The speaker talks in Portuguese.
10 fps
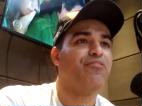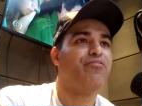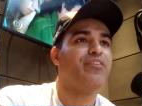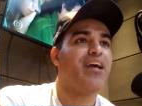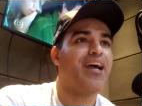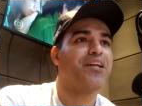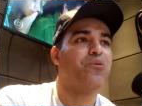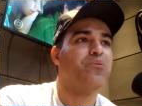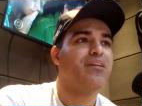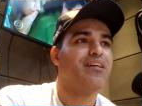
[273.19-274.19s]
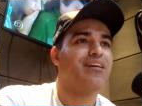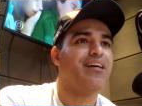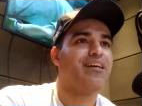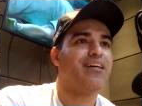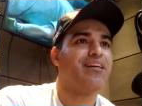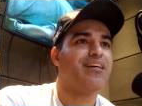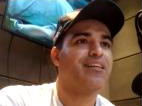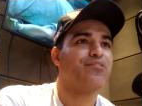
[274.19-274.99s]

vieram é,